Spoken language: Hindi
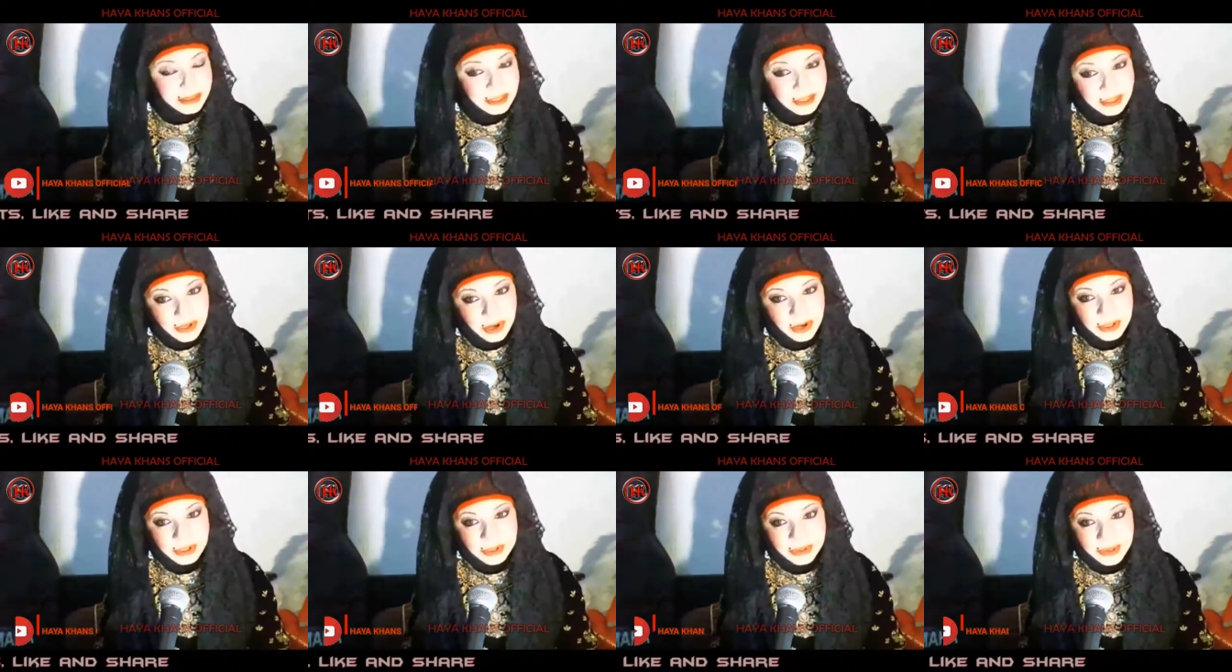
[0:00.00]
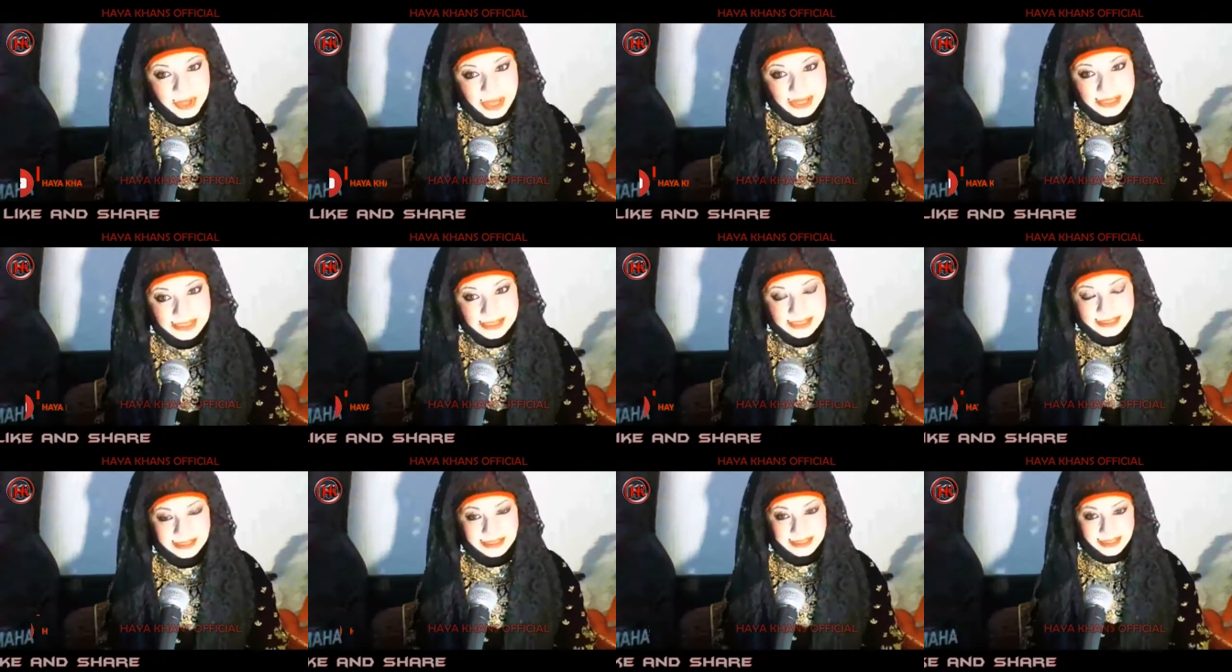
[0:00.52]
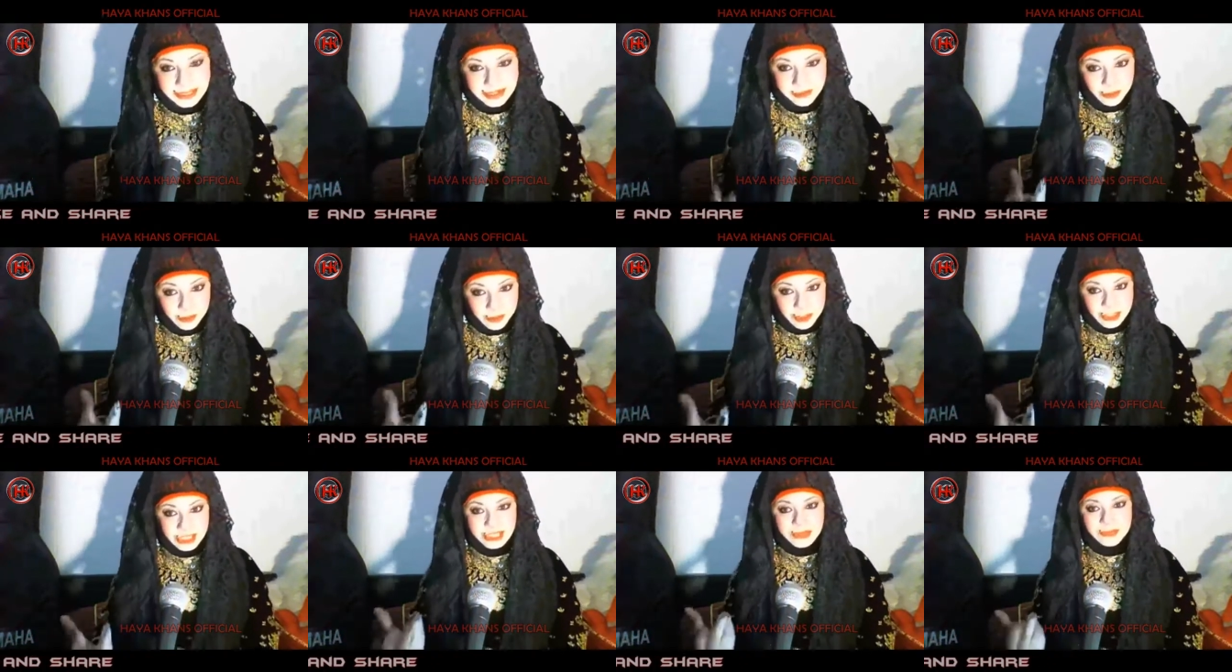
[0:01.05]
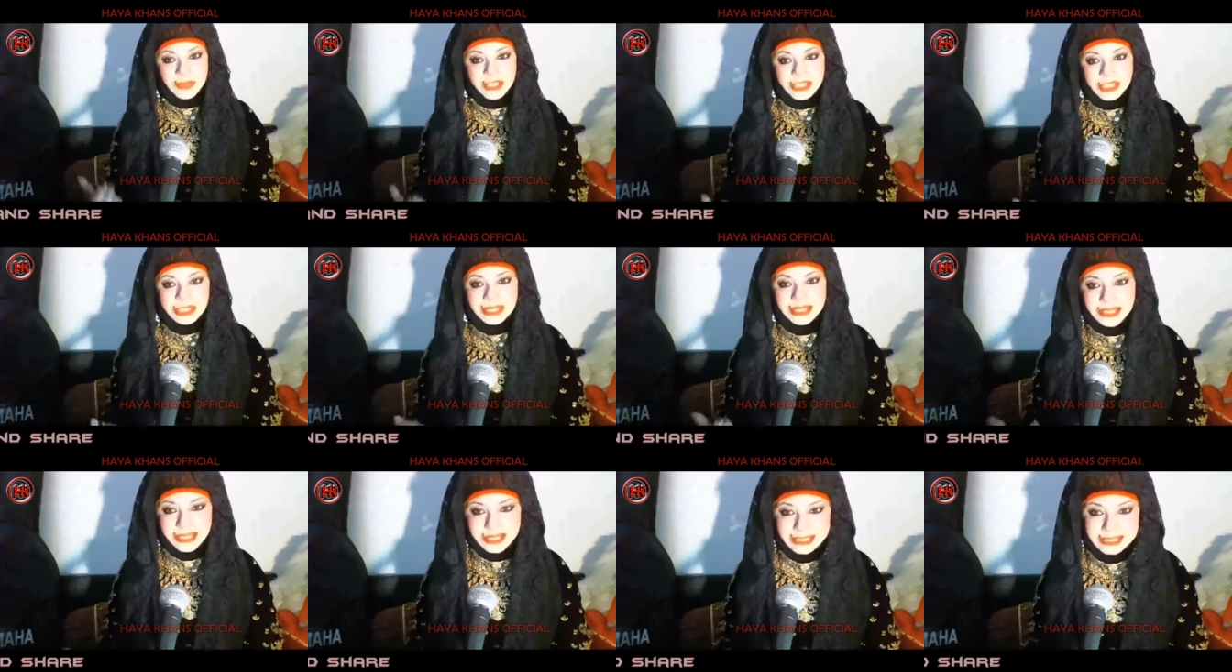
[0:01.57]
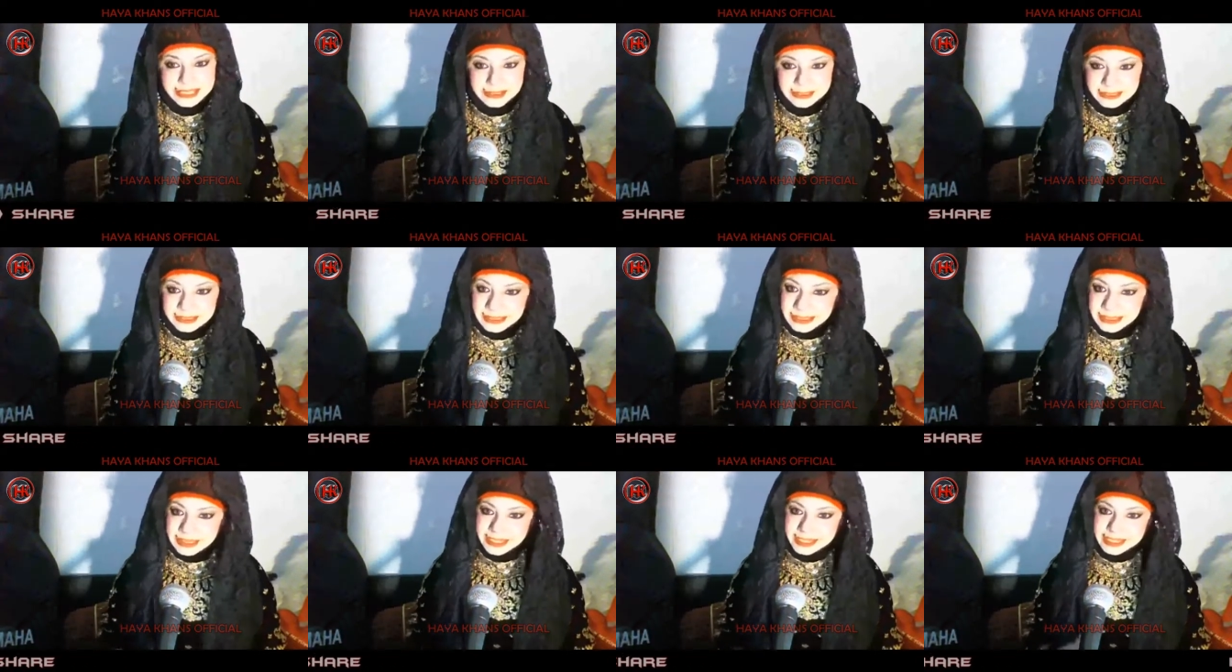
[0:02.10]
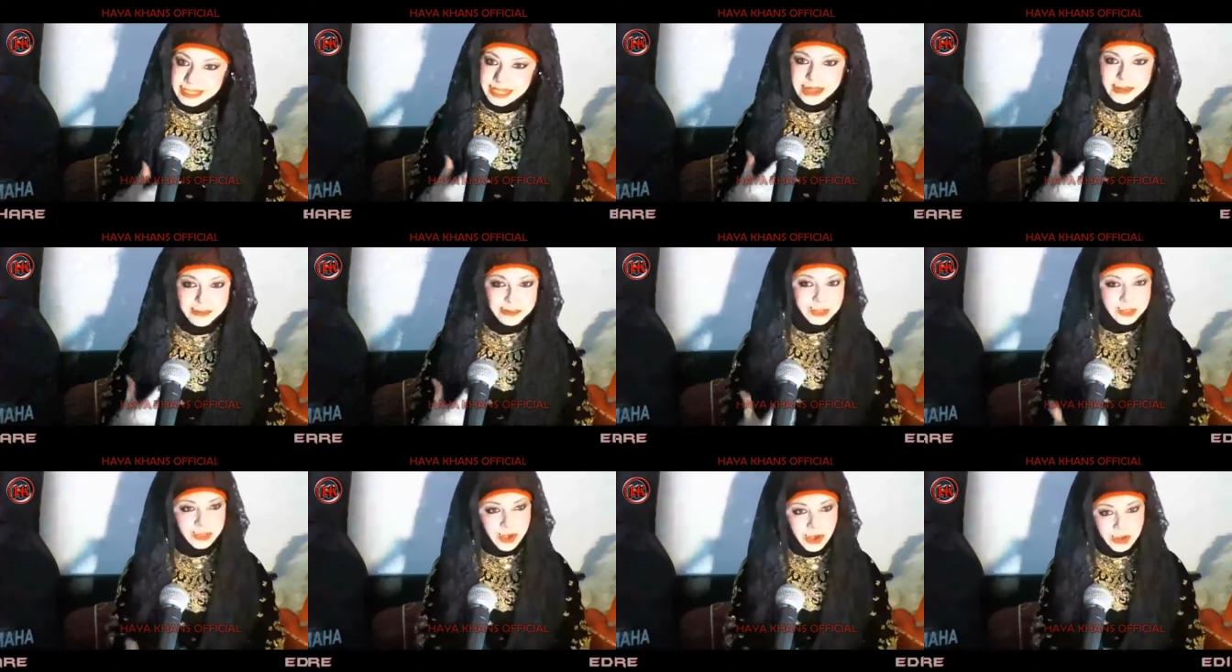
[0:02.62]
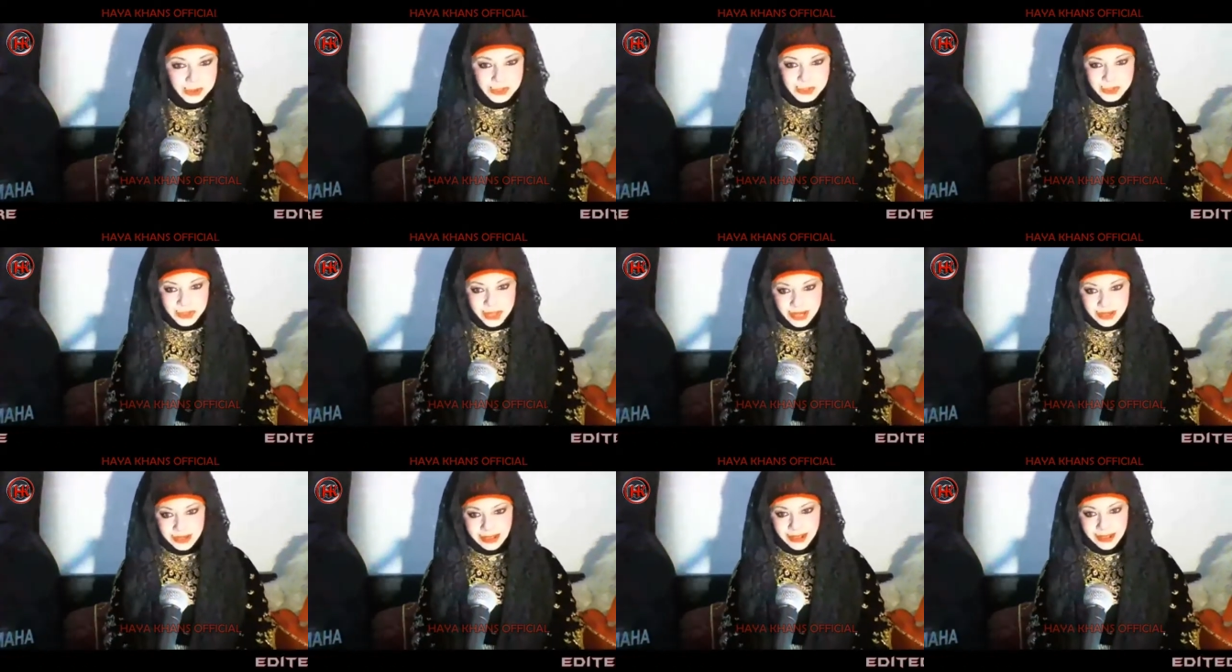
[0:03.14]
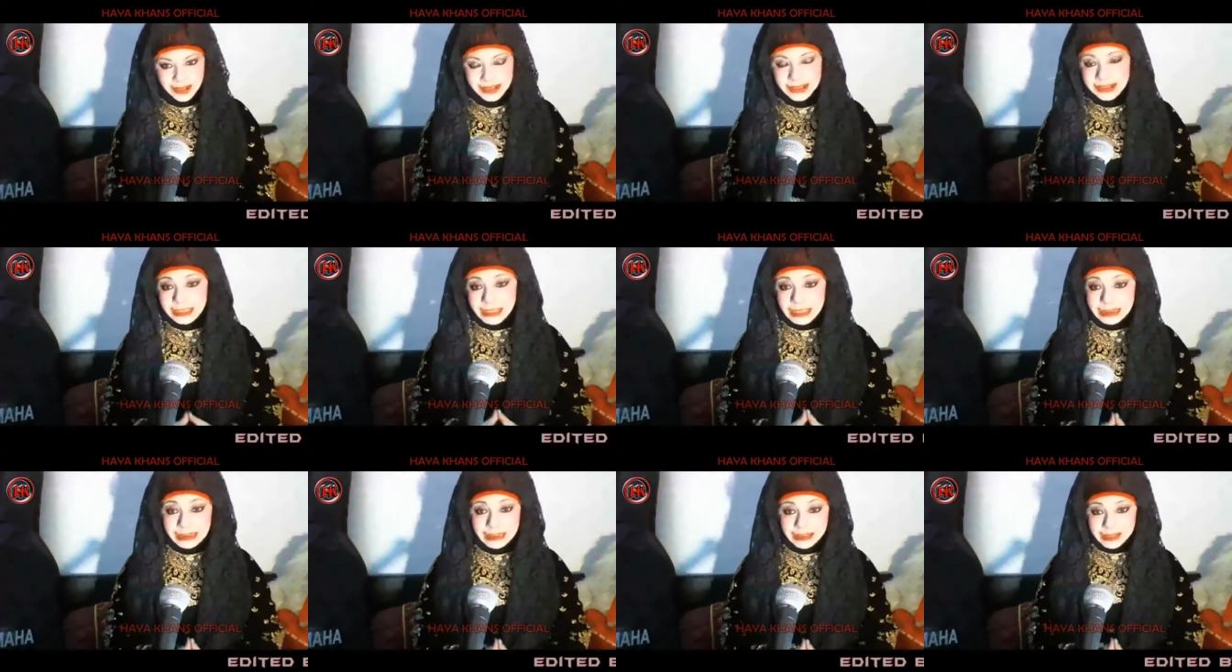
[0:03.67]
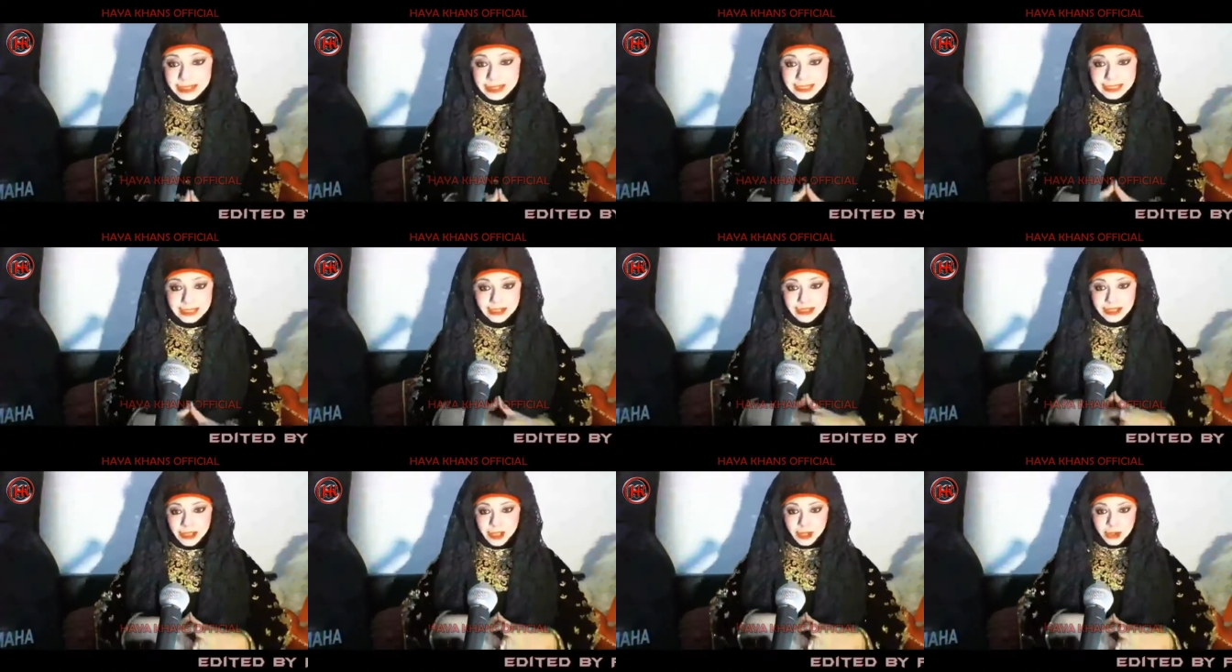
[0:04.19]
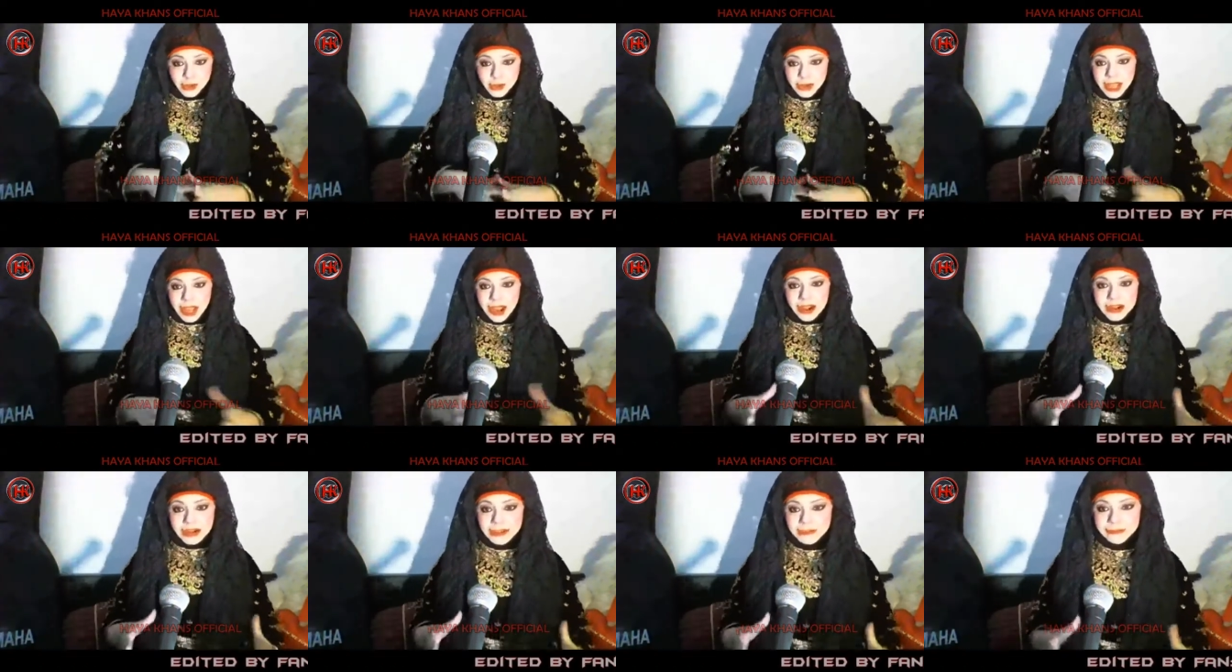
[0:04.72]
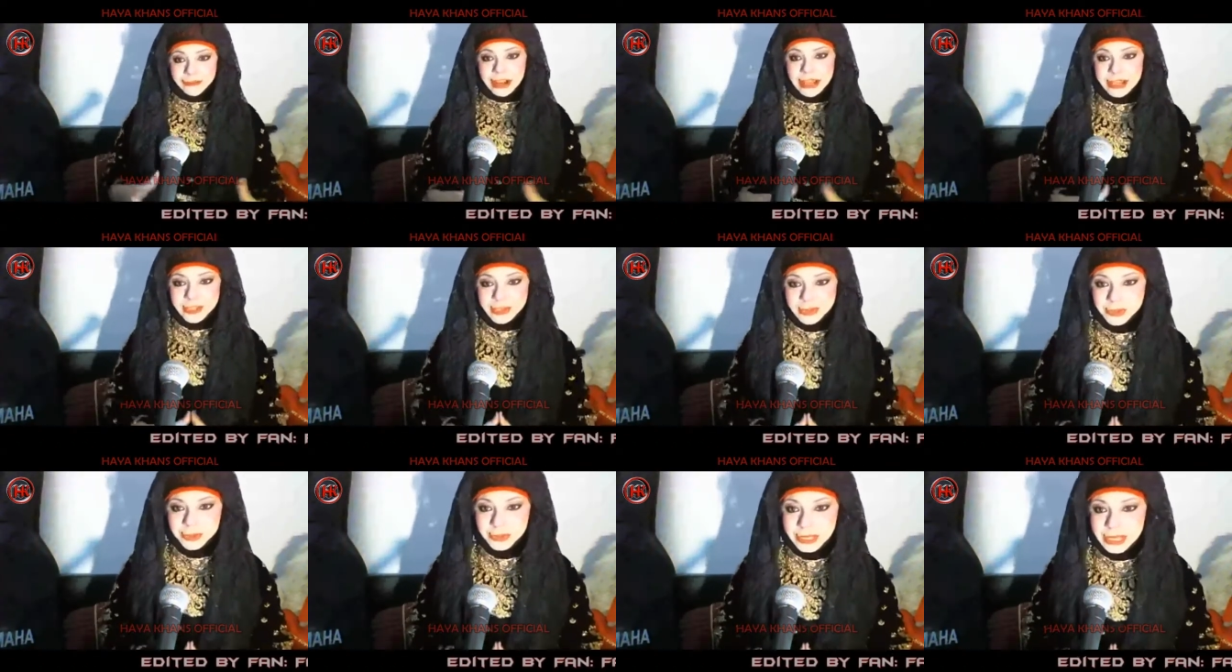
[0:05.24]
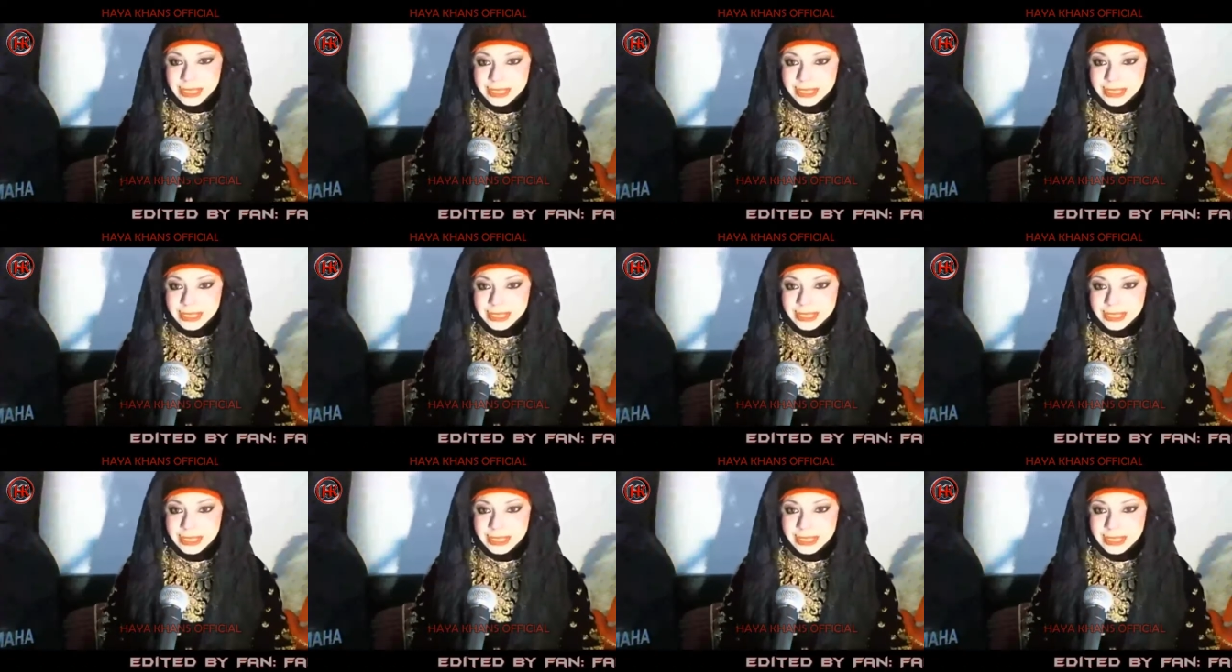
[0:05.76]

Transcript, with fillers: सॉन्ग सुना सकते हैं वो मुझे स्पेशली कह सकते हैं कि जी हम सॉन्ग सुनाने आए हैं ये नहीं कि जी कोई हार्ड एंड फास्ट रूल